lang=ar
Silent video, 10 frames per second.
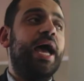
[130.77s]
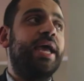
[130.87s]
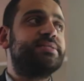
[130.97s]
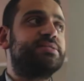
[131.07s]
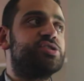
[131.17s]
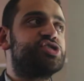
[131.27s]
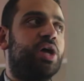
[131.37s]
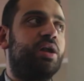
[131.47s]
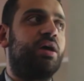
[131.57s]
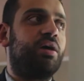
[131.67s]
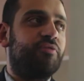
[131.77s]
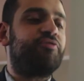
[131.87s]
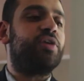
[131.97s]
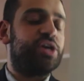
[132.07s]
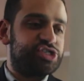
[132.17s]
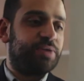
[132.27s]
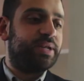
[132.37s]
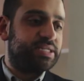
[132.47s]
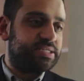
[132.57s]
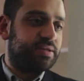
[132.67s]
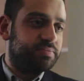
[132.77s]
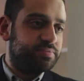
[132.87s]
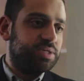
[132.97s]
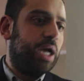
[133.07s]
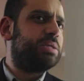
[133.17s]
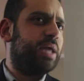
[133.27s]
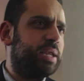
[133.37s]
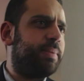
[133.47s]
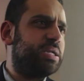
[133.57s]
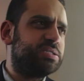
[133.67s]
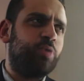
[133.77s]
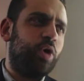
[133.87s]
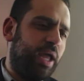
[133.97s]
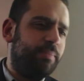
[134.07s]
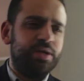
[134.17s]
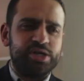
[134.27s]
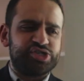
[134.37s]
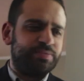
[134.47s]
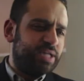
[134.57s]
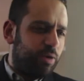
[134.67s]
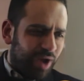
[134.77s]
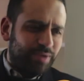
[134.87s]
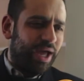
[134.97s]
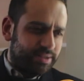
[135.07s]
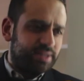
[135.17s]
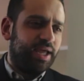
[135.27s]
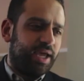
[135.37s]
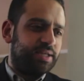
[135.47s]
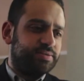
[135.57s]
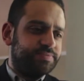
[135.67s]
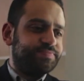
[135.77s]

هينزل ان شاء الله في شم النسيم يعني تقريبا الاسبوع اللي قبل شم او وقت ده يعني